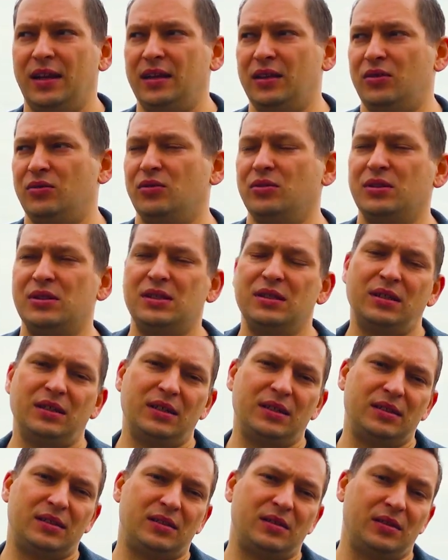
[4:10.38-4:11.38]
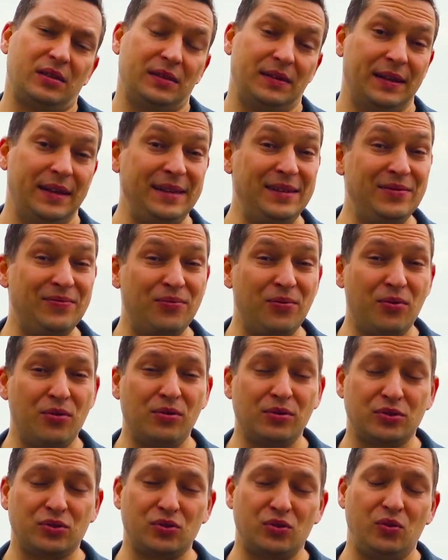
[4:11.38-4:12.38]
И он делает на
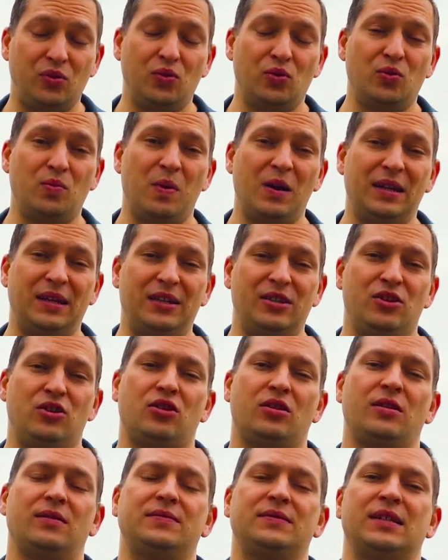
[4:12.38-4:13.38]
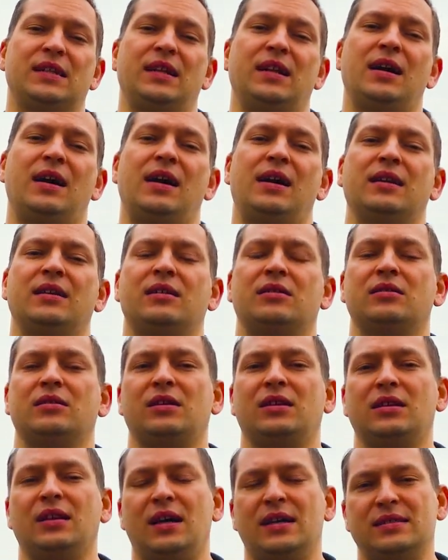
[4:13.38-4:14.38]
его сугубо личный взгляд
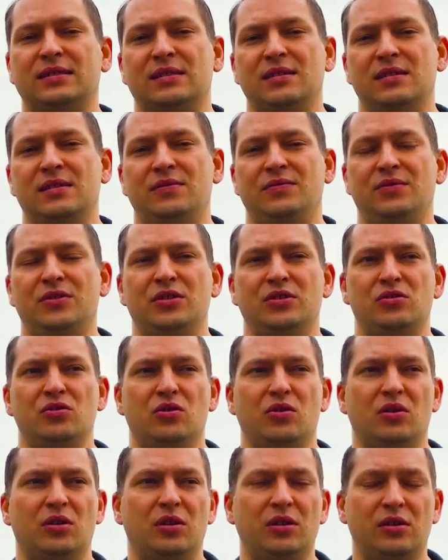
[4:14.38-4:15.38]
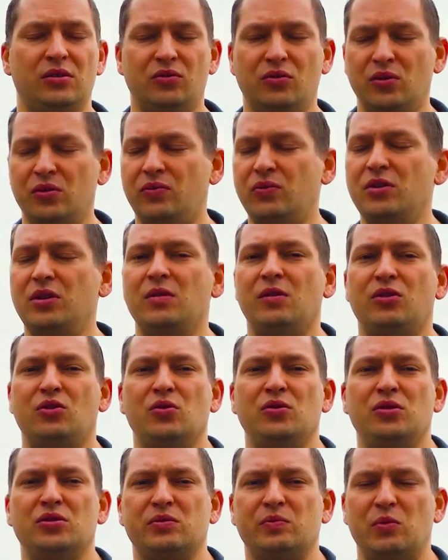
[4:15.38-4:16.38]
классные видео, но его
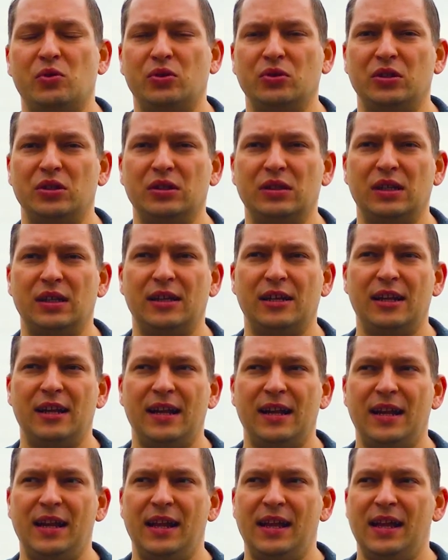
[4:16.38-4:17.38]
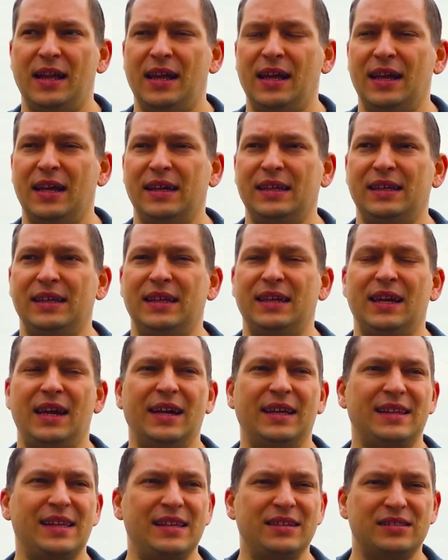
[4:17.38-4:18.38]
никто не смотрит. И
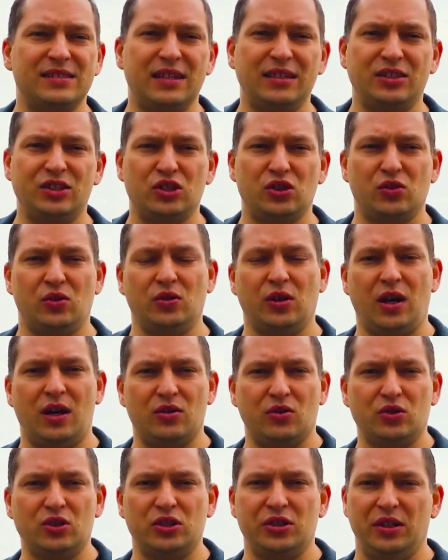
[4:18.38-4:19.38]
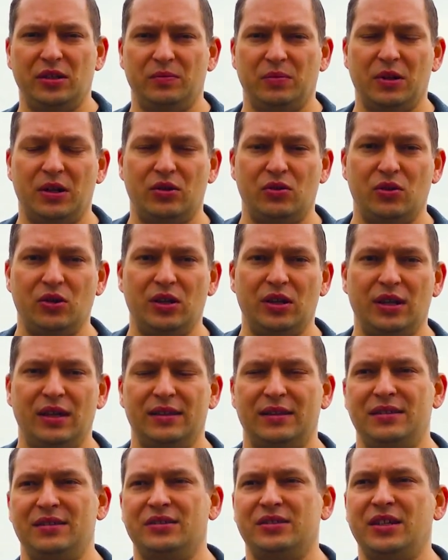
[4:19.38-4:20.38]
это не значит, что он хороший или плохой.
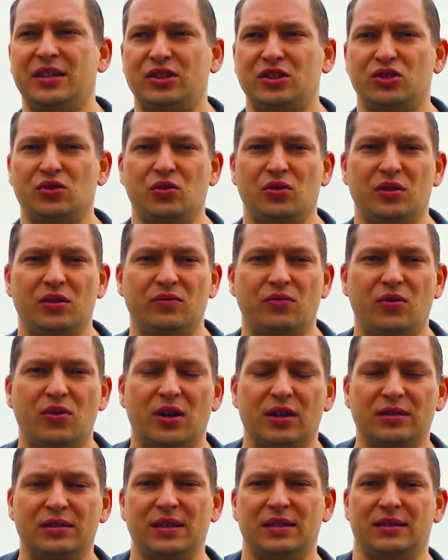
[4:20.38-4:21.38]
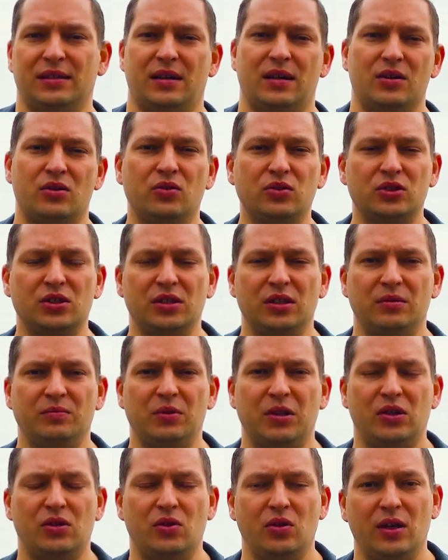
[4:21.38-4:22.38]
Это не значит, что его контент хороший или
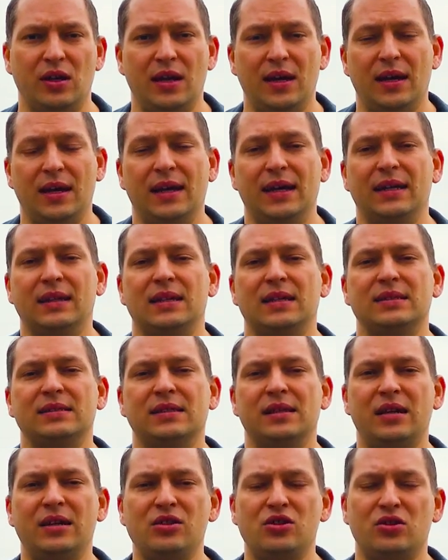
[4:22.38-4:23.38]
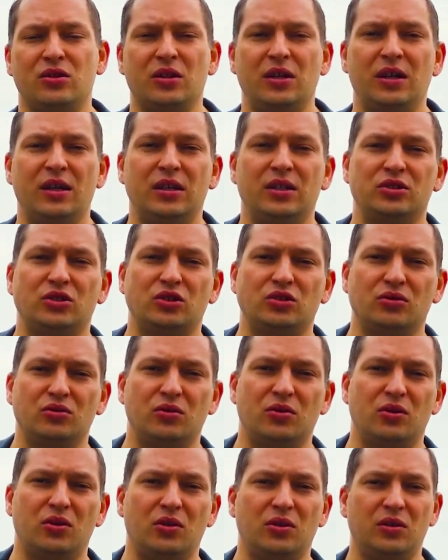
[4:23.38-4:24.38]
плохой. Это значит,
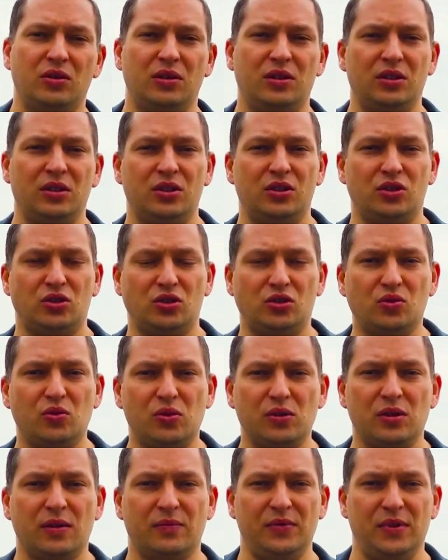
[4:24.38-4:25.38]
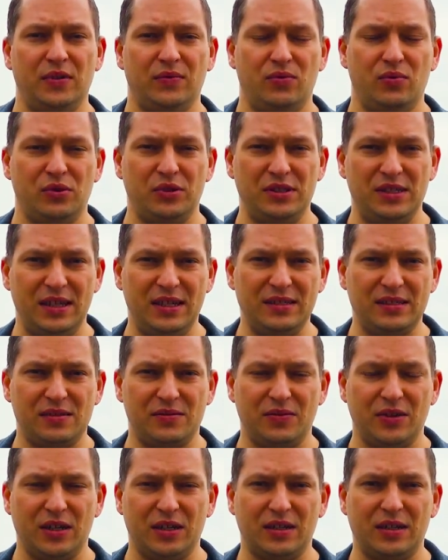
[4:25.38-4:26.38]
что что-то в его
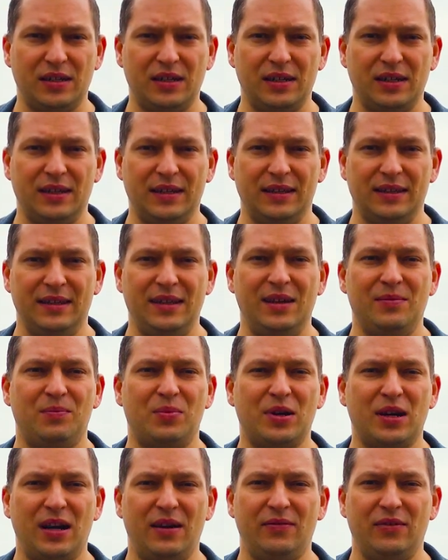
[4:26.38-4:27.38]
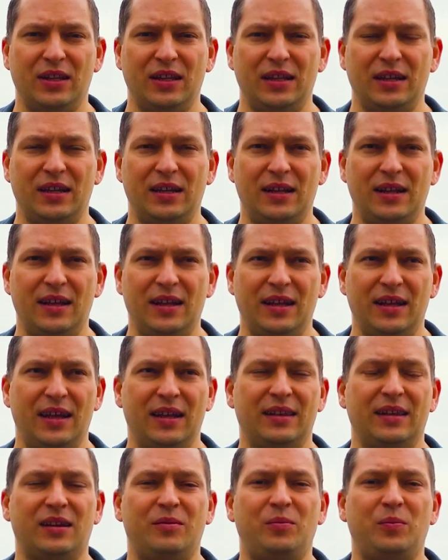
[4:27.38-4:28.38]
действиях неправильное.
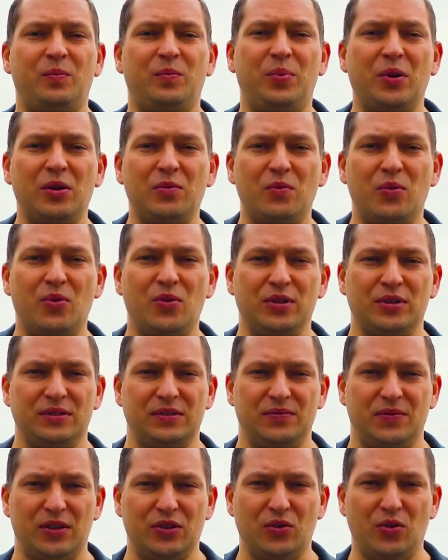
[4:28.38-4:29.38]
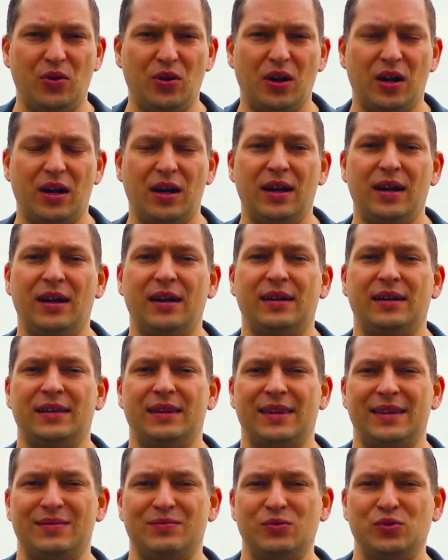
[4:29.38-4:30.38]
Это прямой звонок
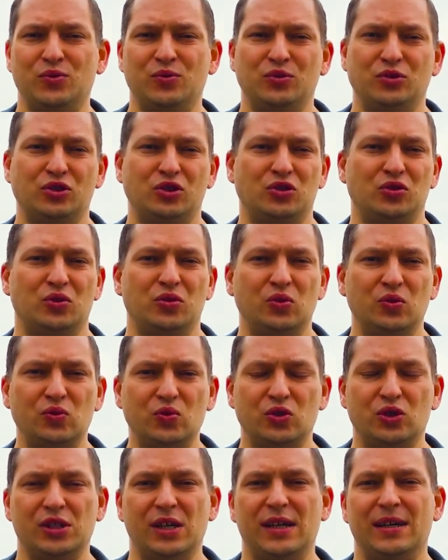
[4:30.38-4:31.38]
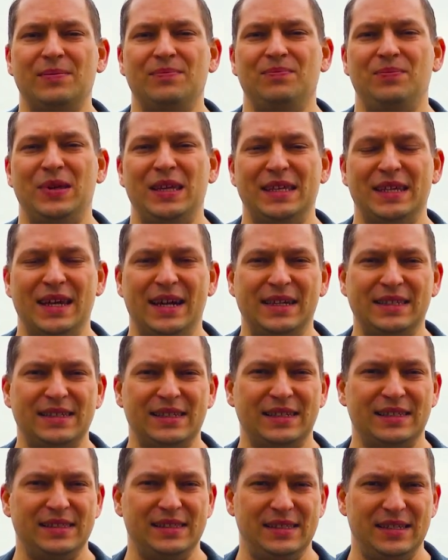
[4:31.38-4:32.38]
к тому, что нужно менять
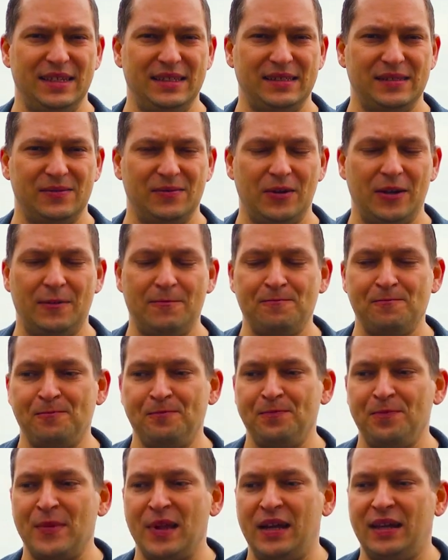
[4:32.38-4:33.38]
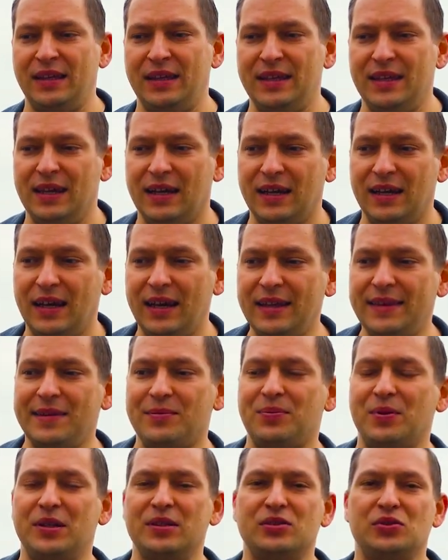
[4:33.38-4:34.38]
действия. И
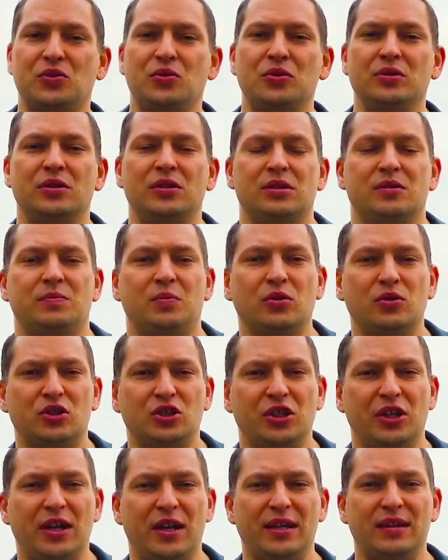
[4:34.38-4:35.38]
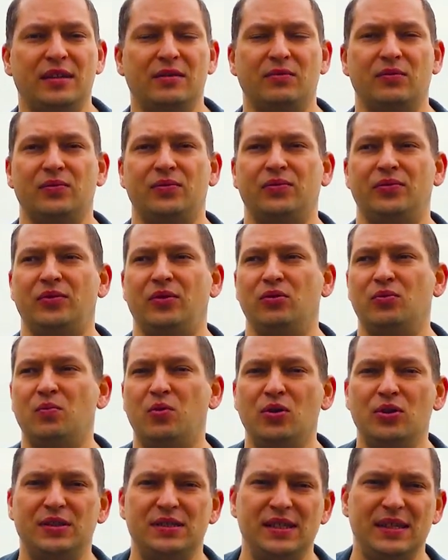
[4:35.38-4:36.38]
это происходит сплошь и рядом в
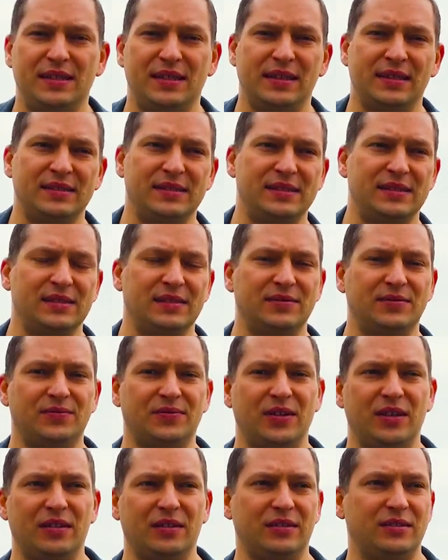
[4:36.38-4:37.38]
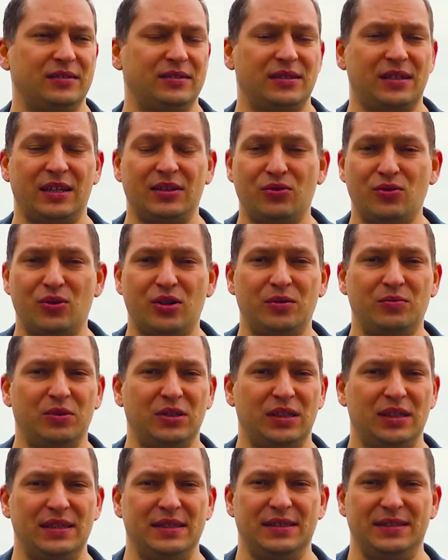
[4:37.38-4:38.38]
любой деятельности, с которой бы
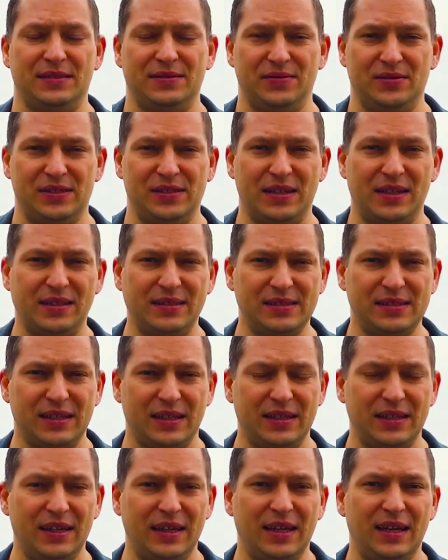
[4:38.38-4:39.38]
ты не связался,